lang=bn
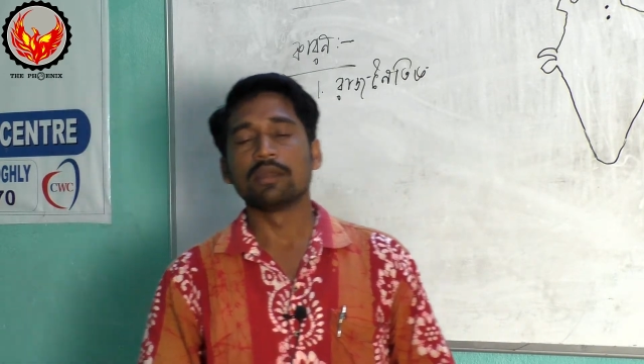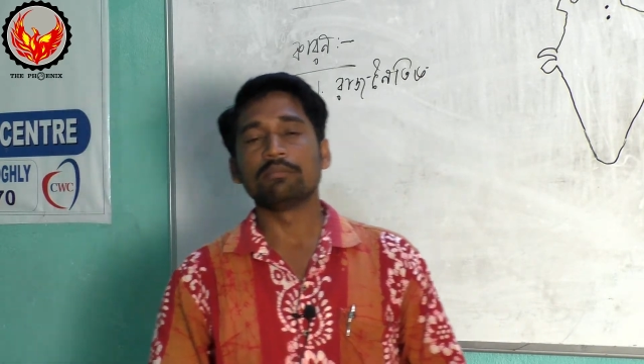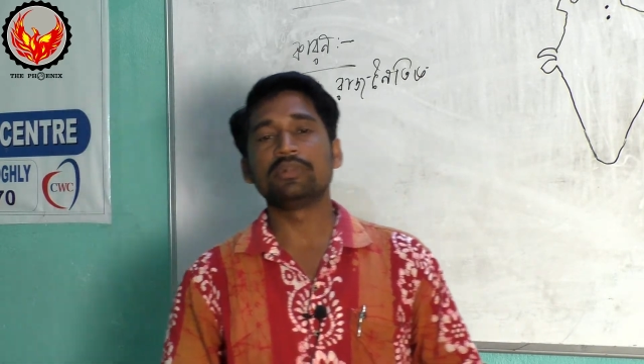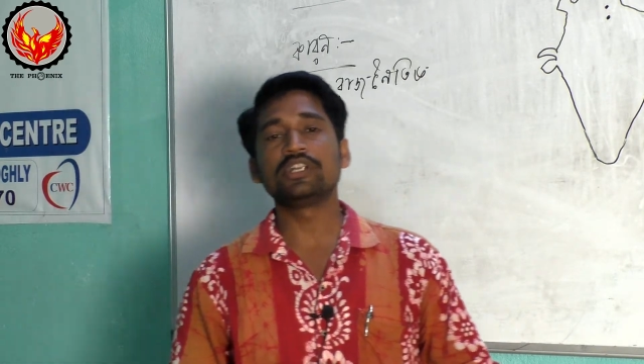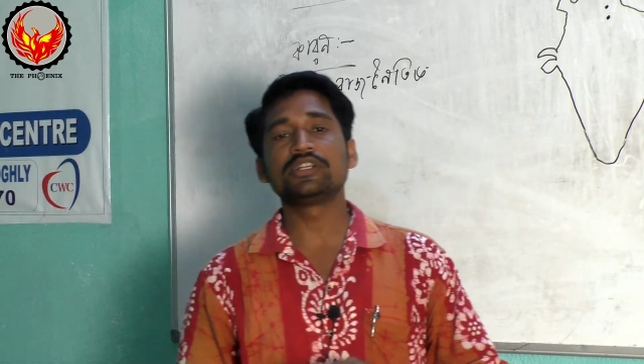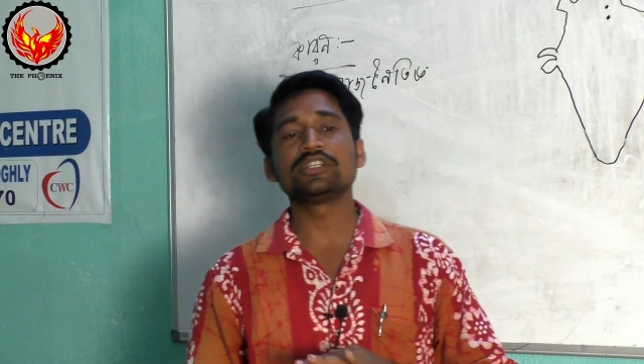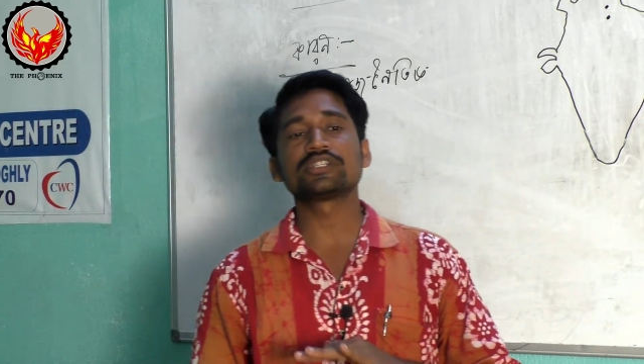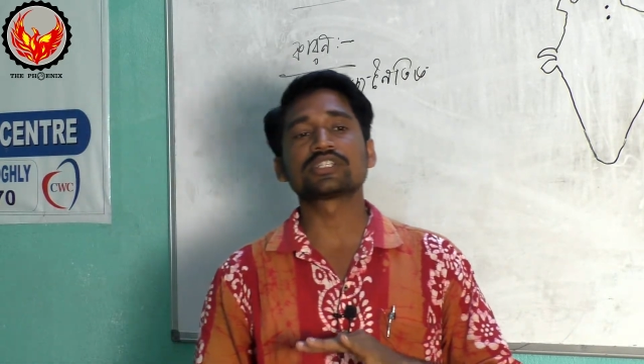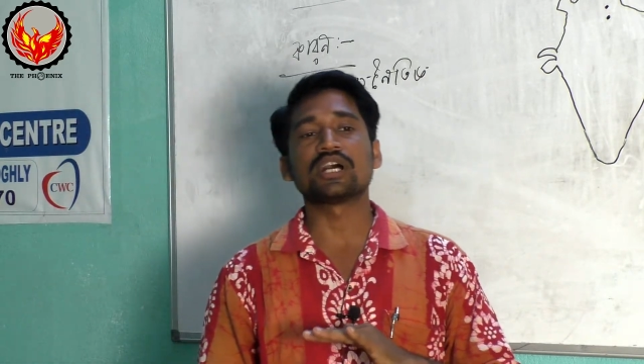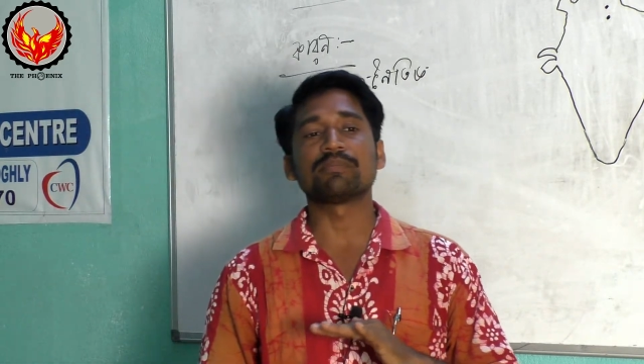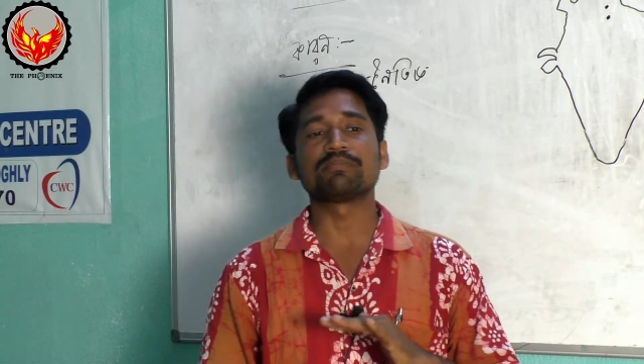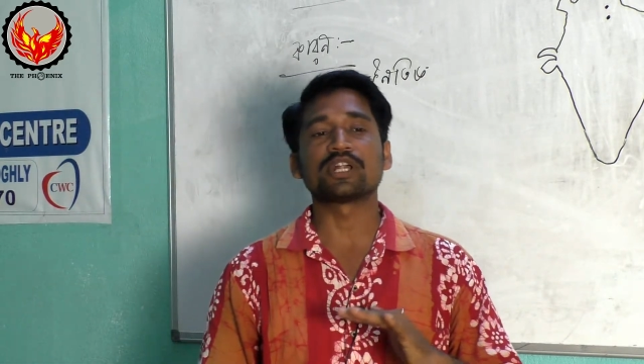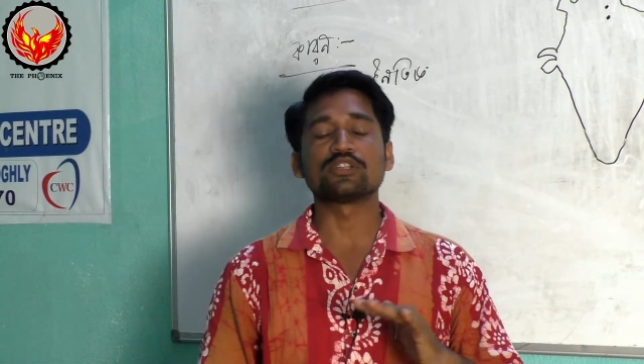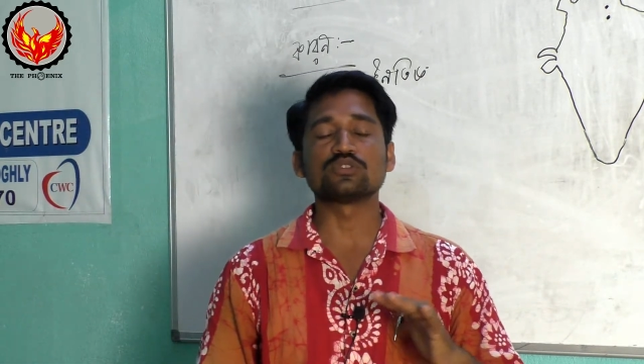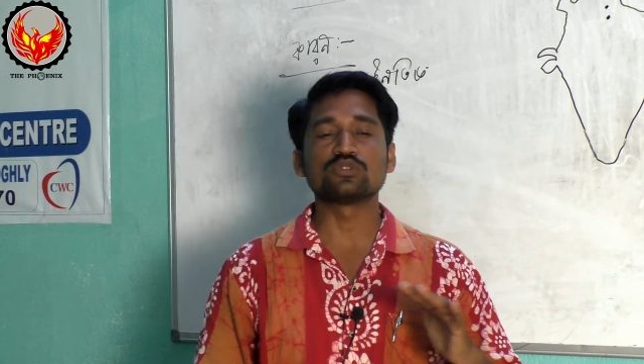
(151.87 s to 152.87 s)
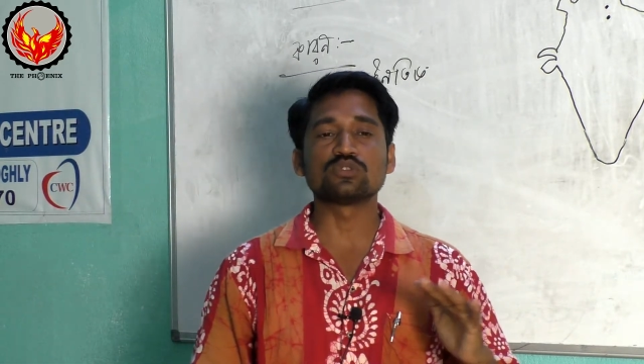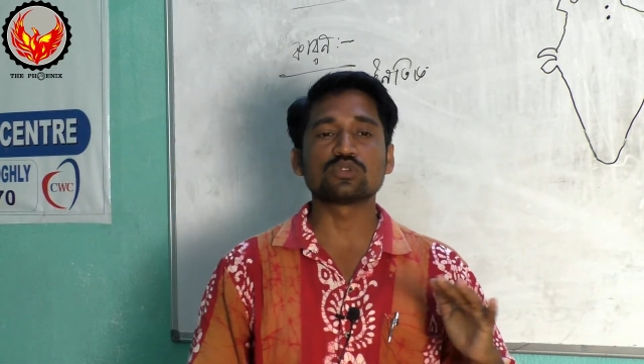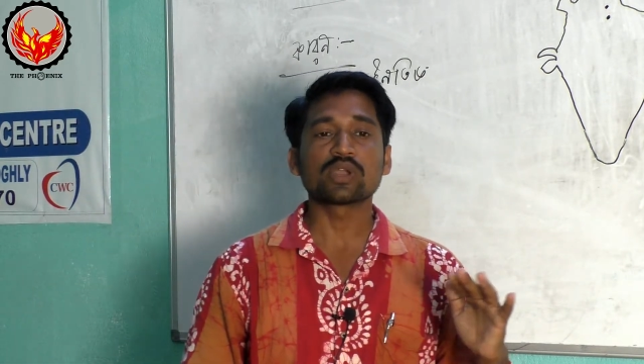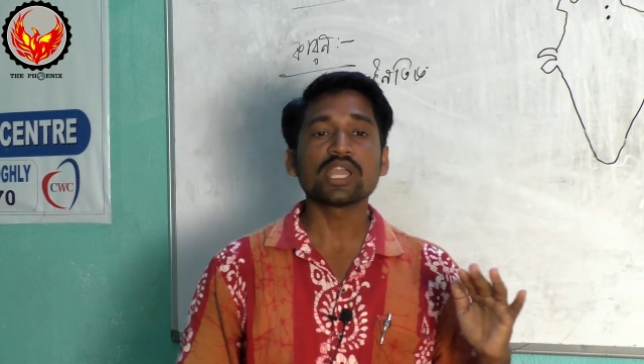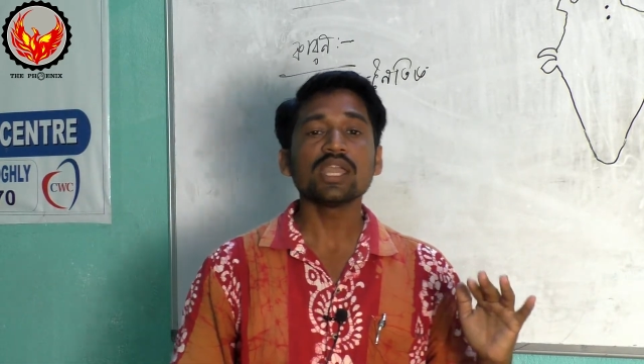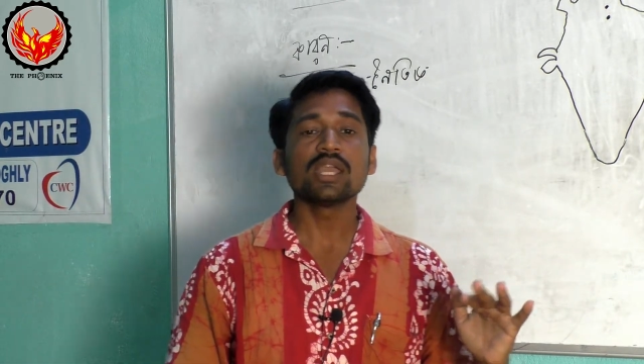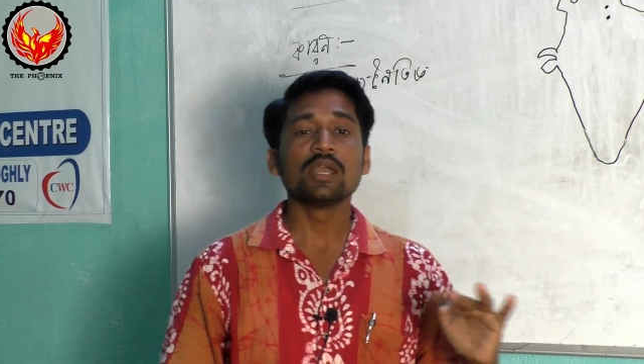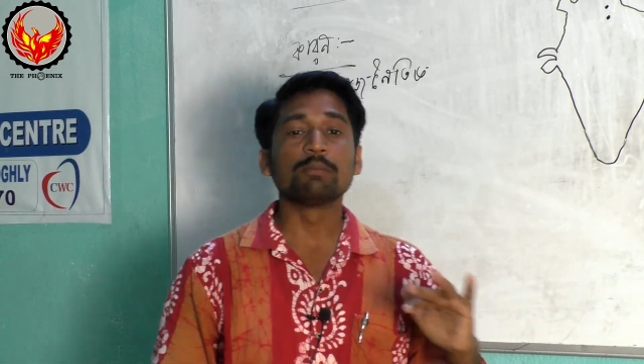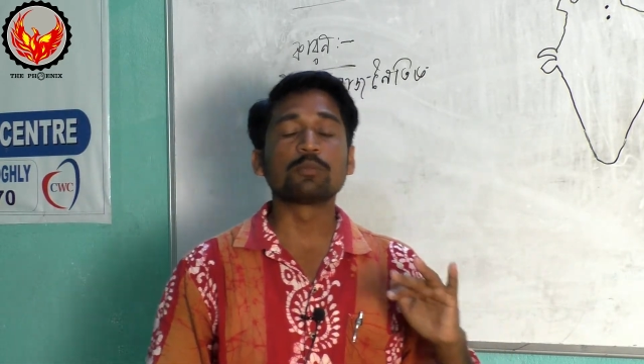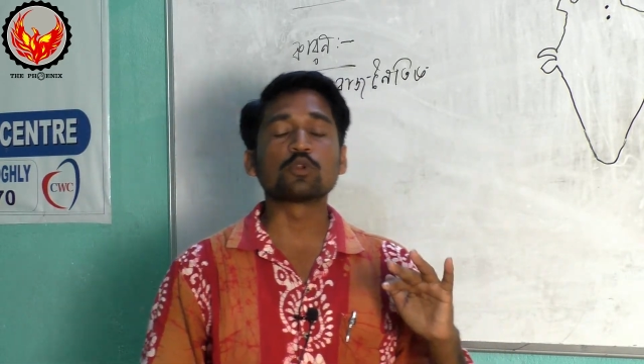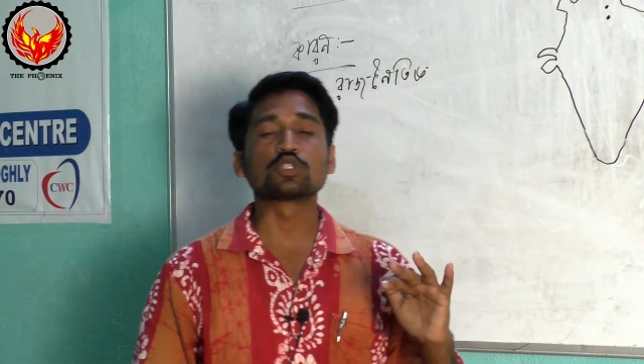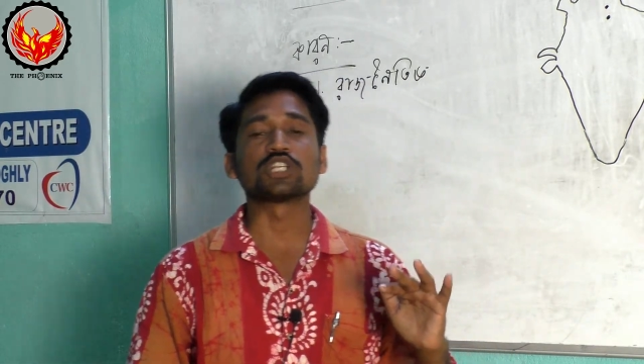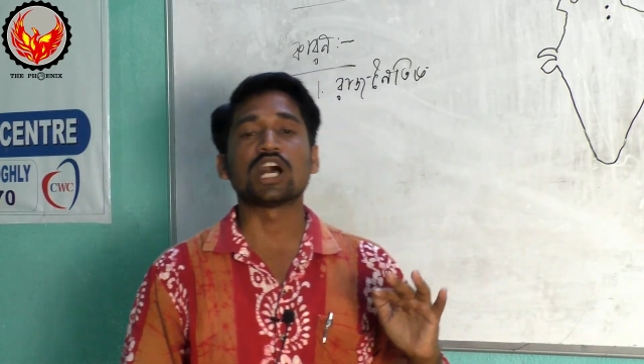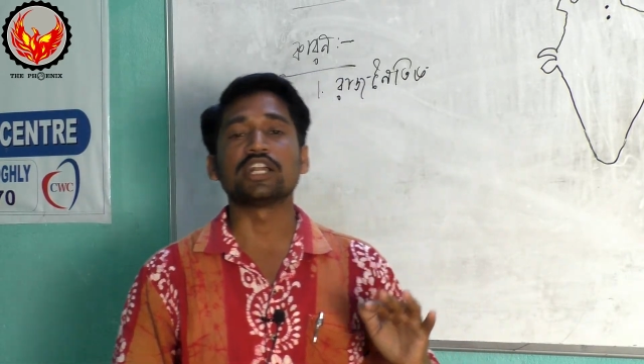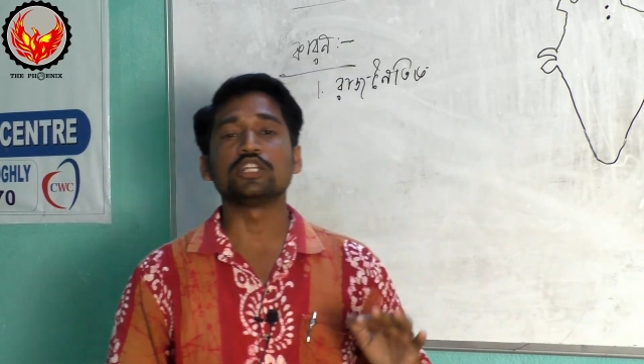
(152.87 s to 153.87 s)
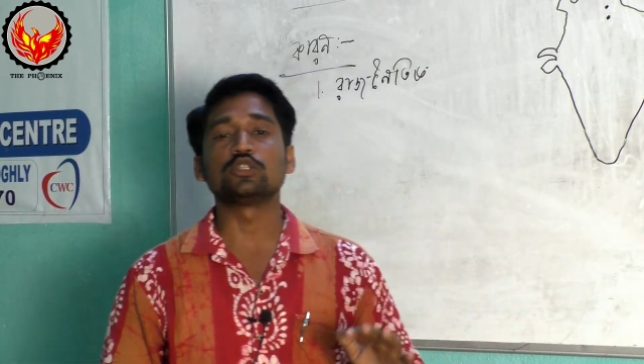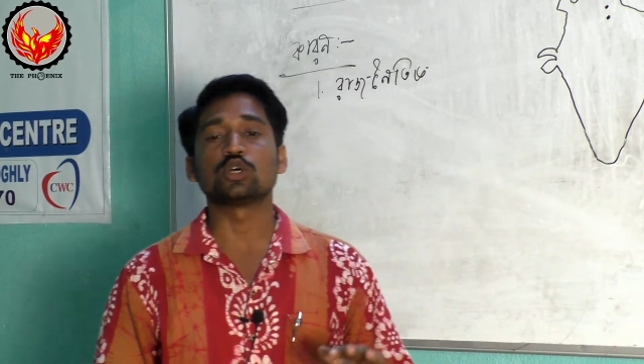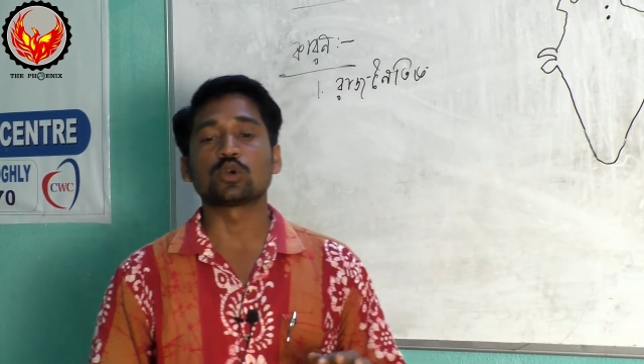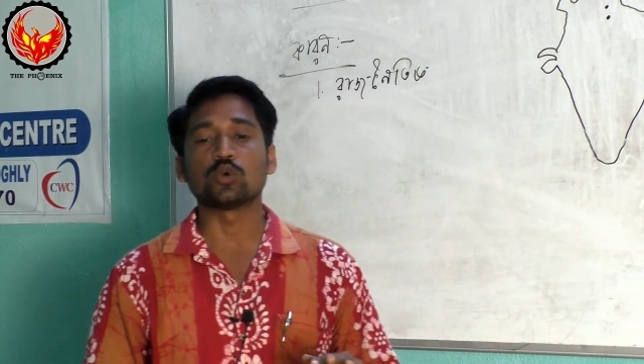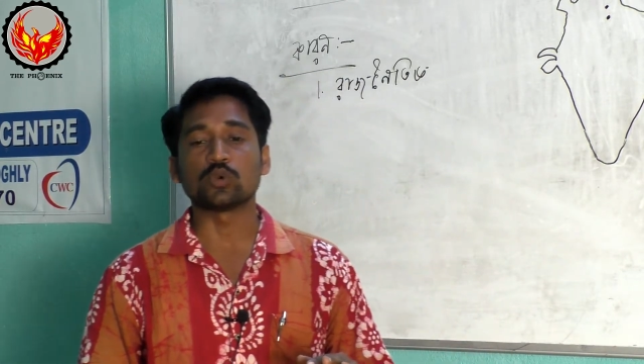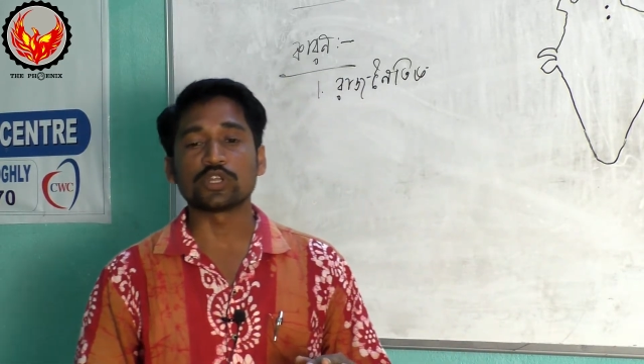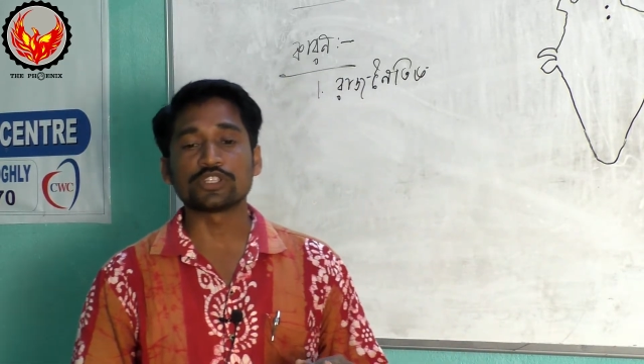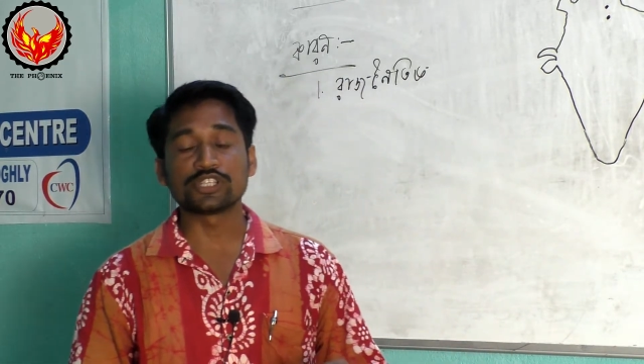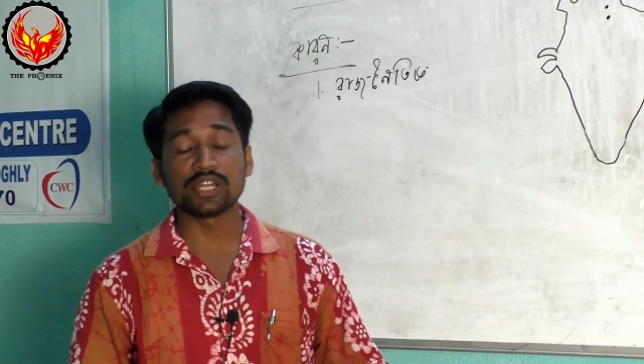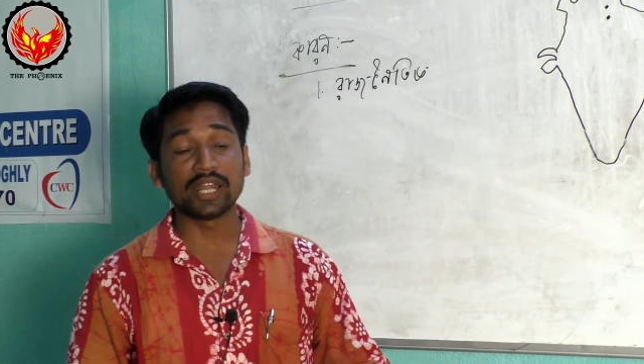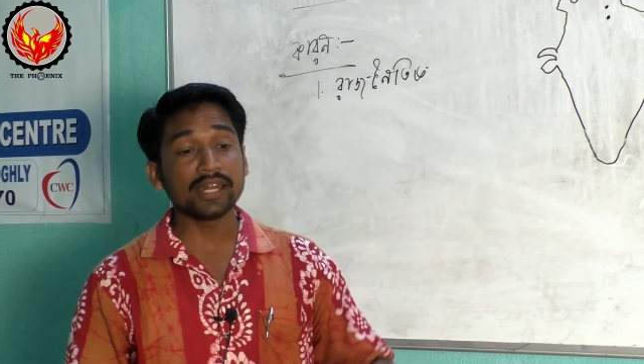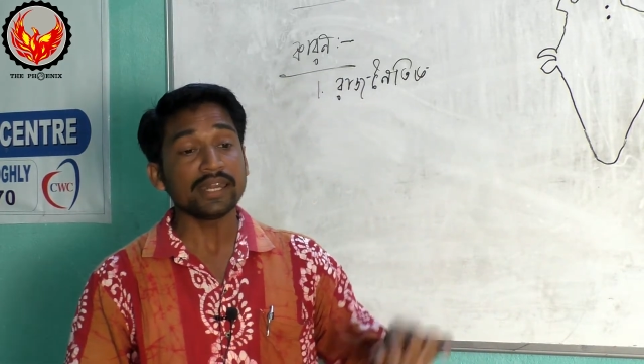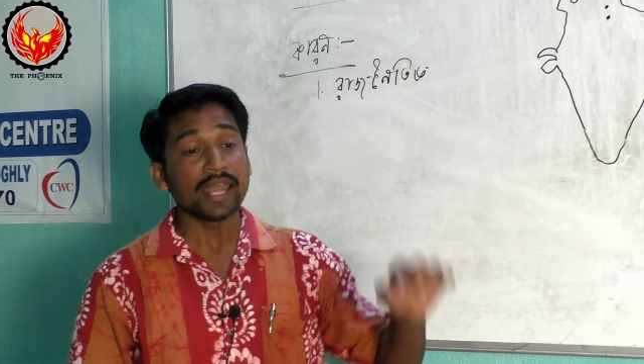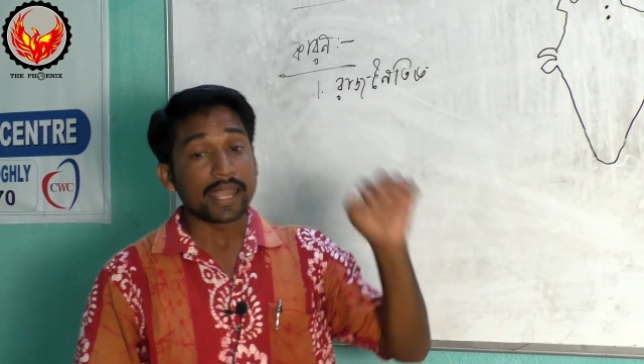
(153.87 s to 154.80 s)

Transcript: ব্রিটিশ সাম্রাজ্যকে প্রসারিত করেছিলেন